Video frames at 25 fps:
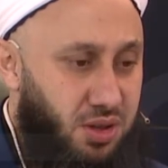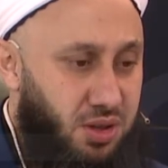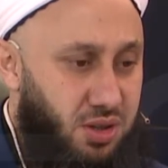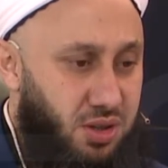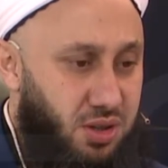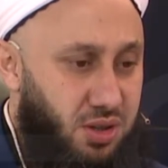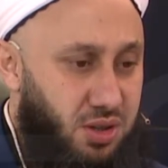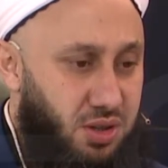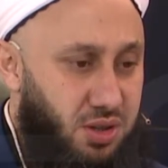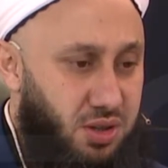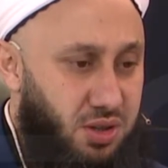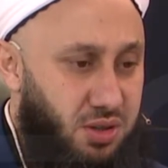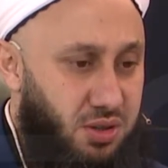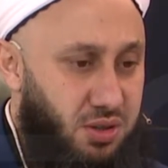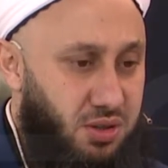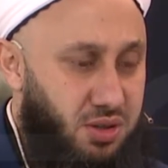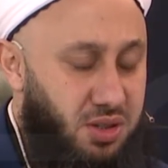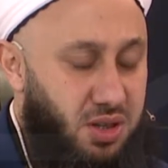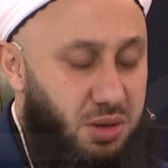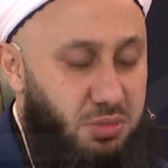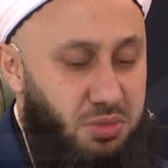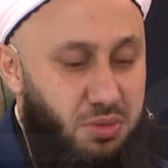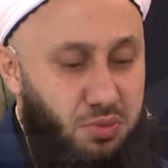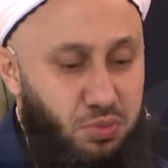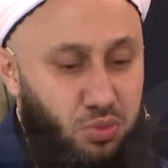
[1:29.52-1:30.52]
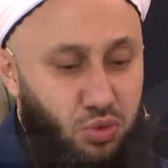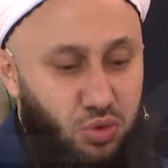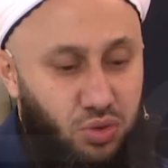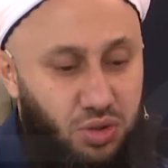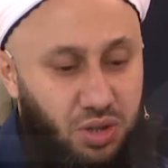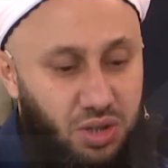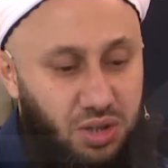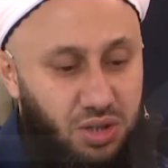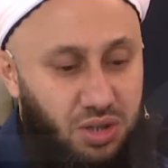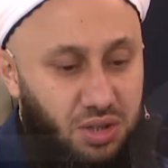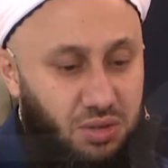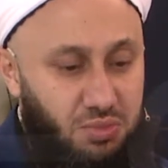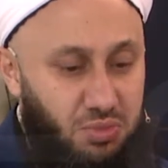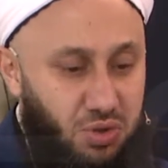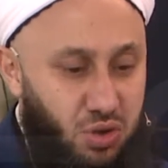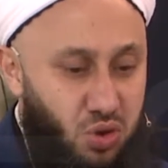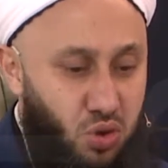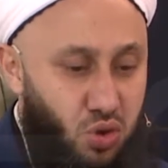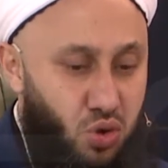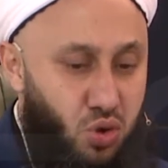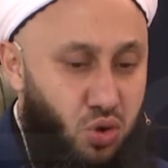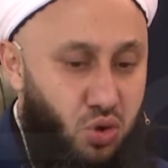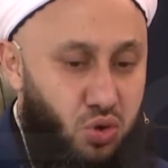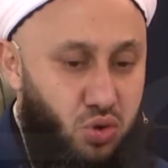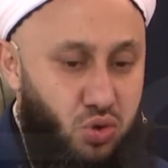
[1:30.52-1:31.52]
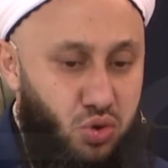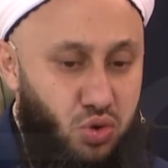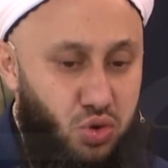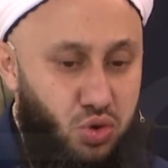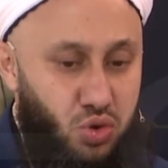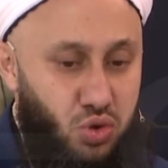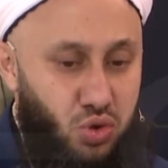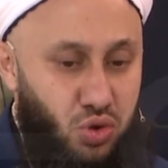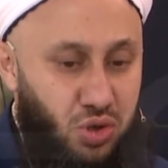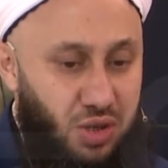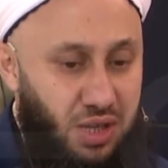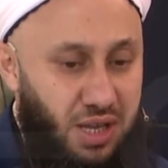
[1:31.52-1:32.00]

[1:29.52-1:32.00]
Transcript: Evet. E, tabii bunların bir de öncüsü